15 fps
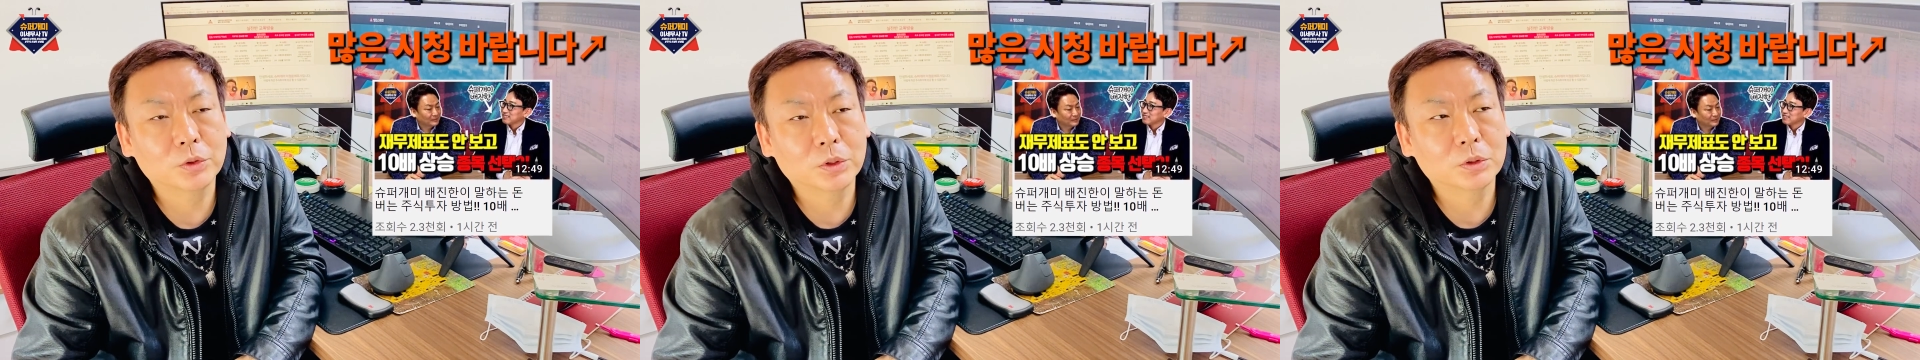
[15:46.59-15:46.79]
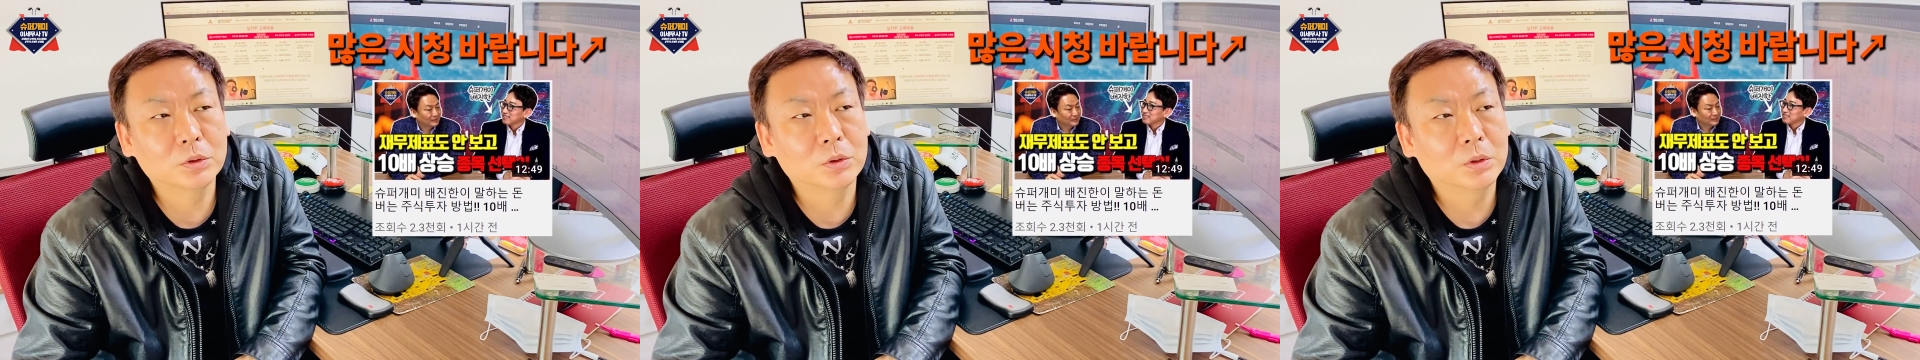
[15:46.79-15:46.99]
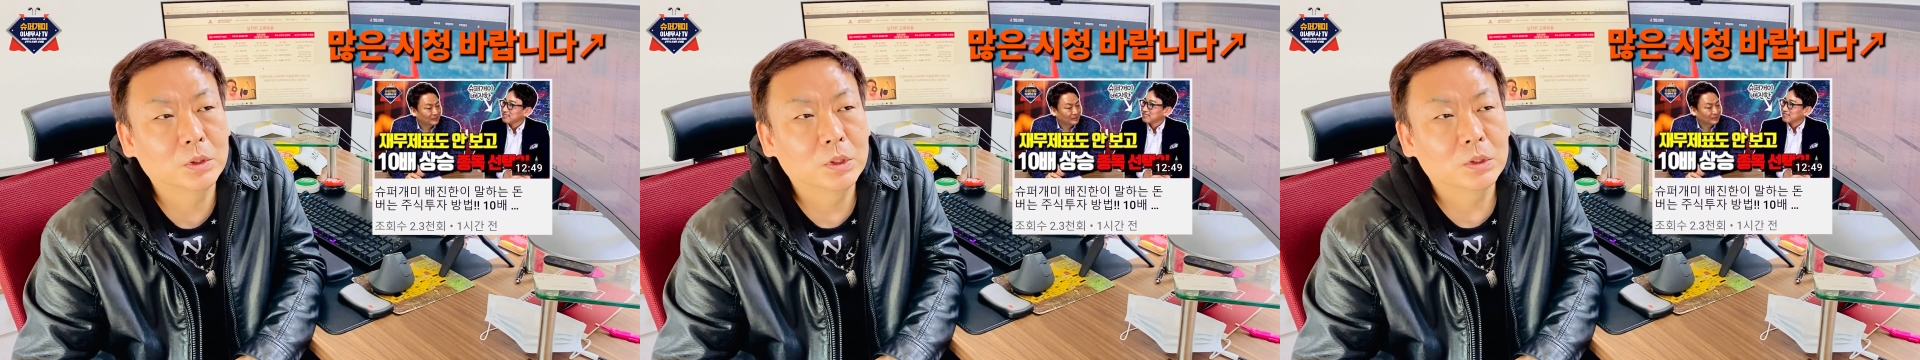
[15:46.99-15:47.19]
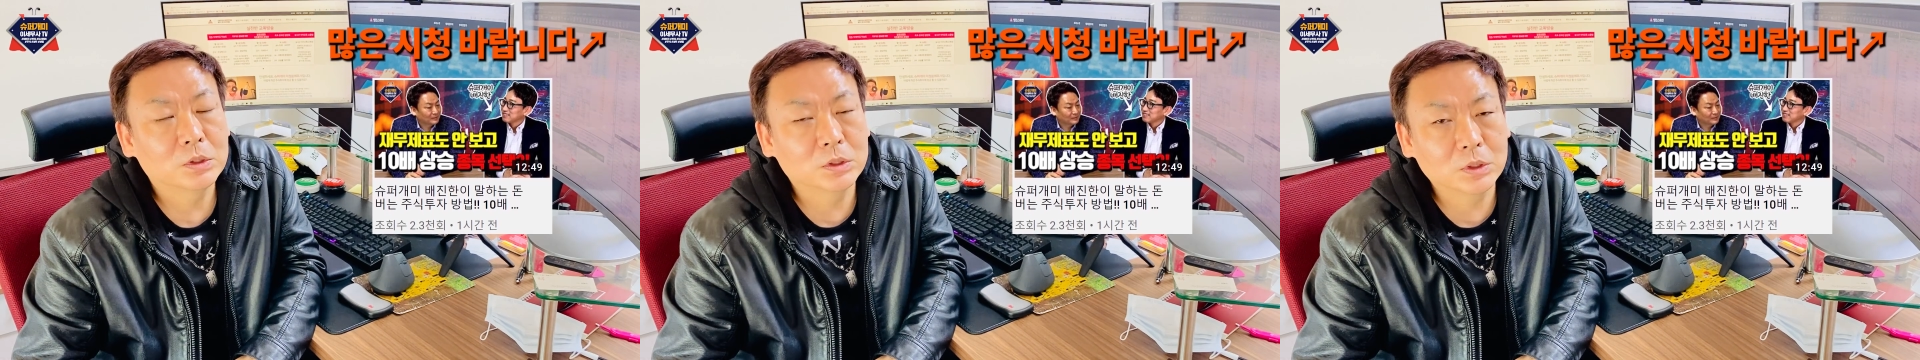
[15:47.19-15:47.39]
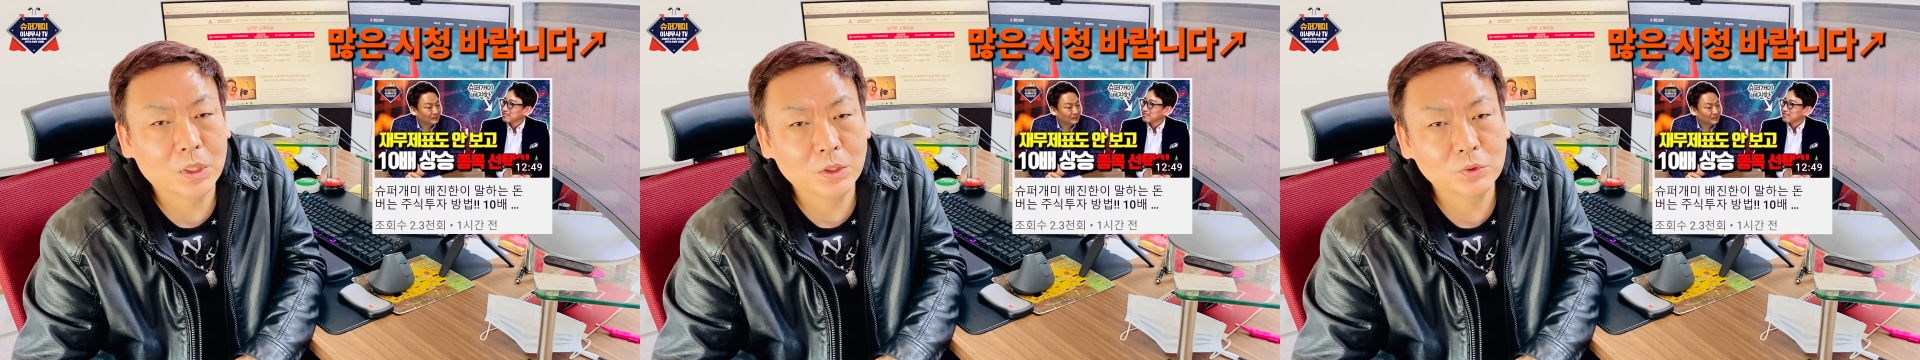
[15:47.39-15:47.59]
그래서
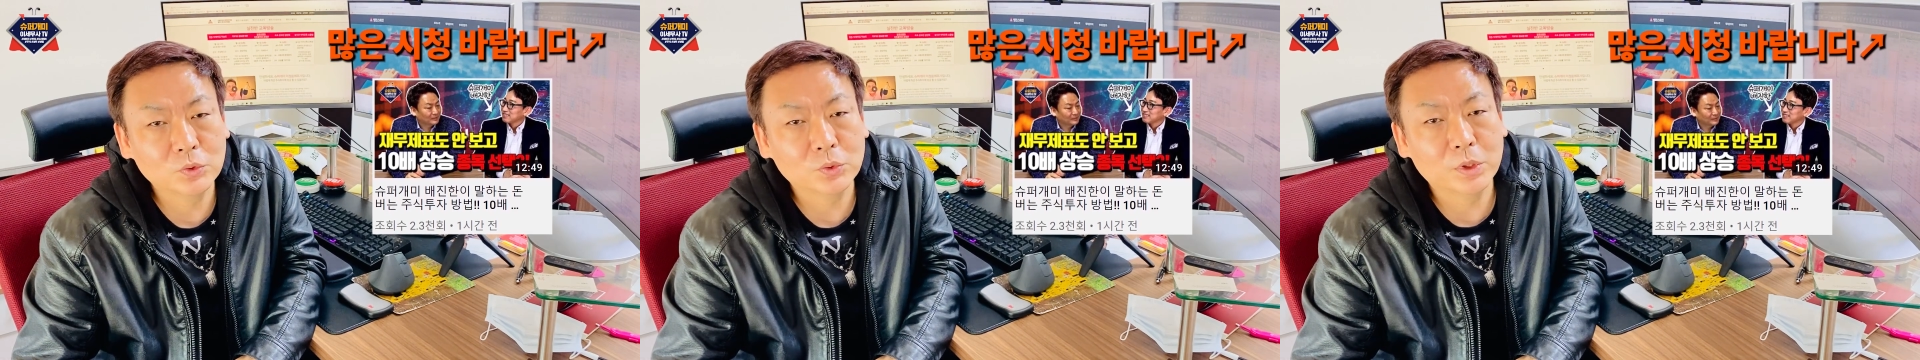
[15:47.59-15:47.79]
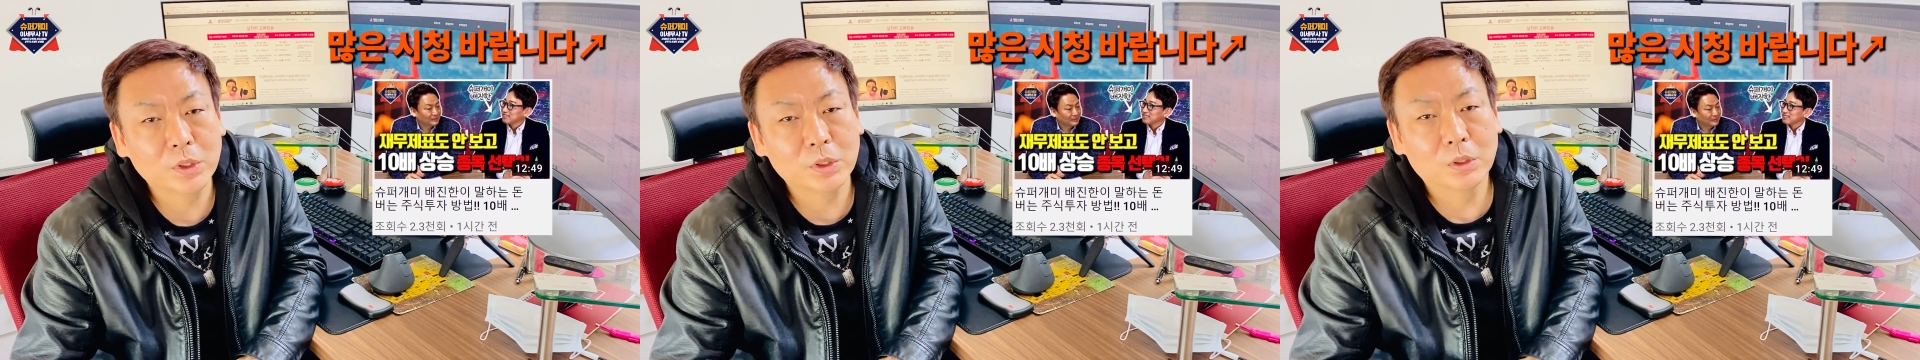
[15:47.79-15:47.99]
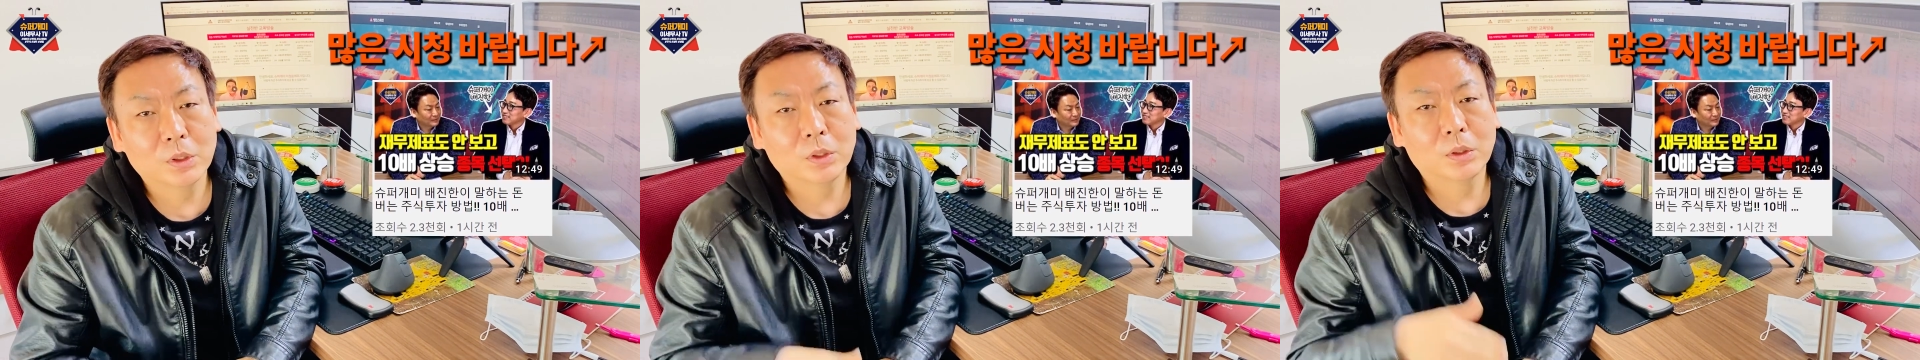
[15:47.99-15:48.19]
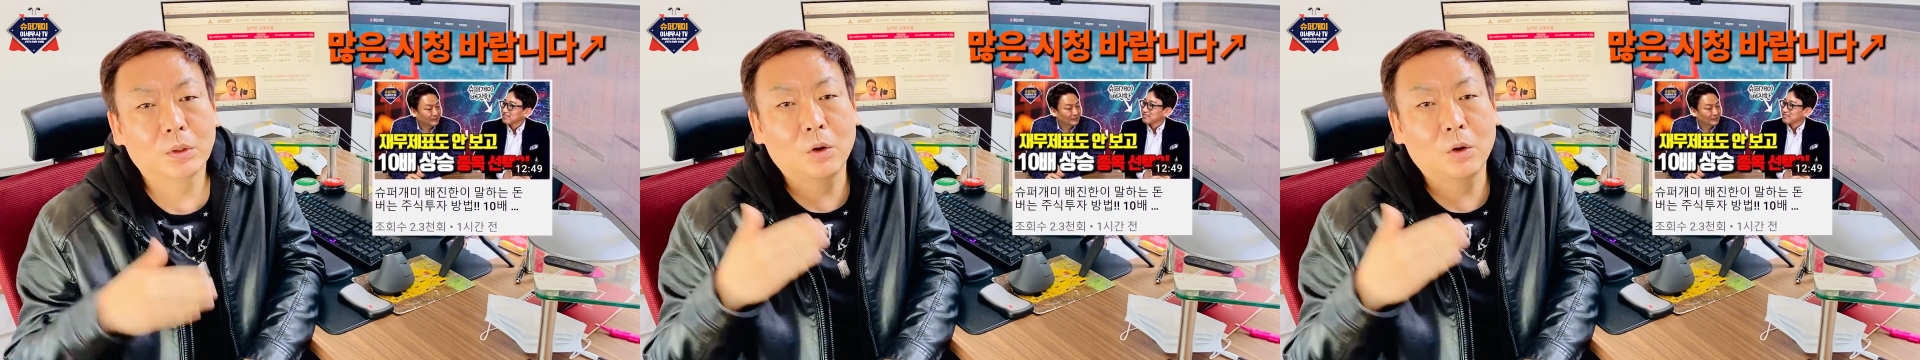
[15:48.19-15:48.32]
지난주에